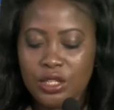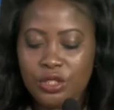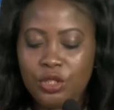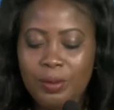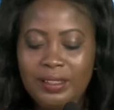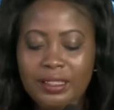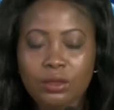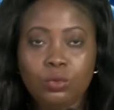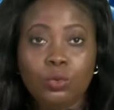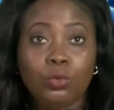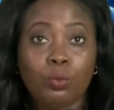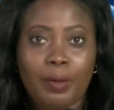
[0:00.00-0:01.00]
Ce matin,
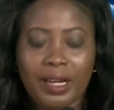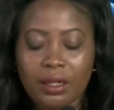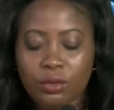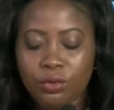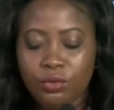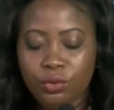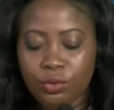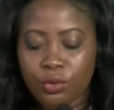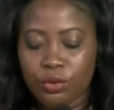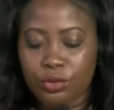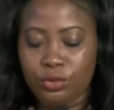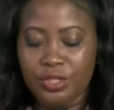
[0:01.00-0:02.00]
on parle de
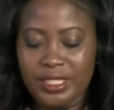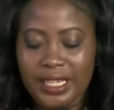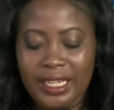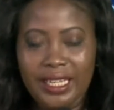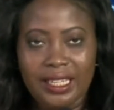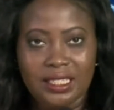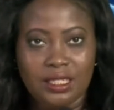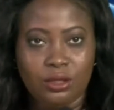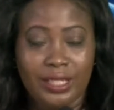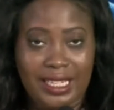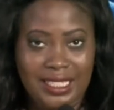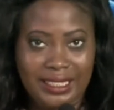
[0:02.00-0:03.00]
euh, d'ulcère
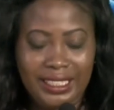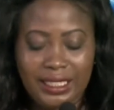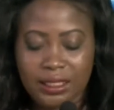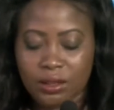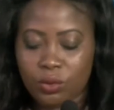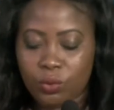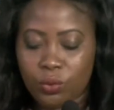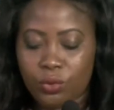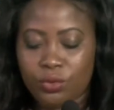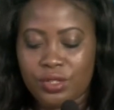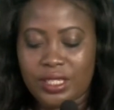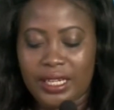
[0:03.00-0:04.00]
euh, gastrique, hein, donc
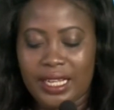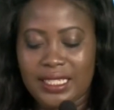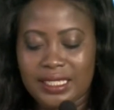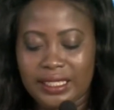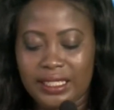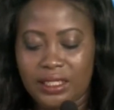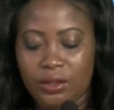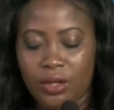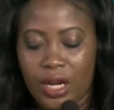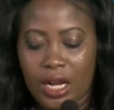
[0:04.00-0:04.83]
l'ulcère gastrique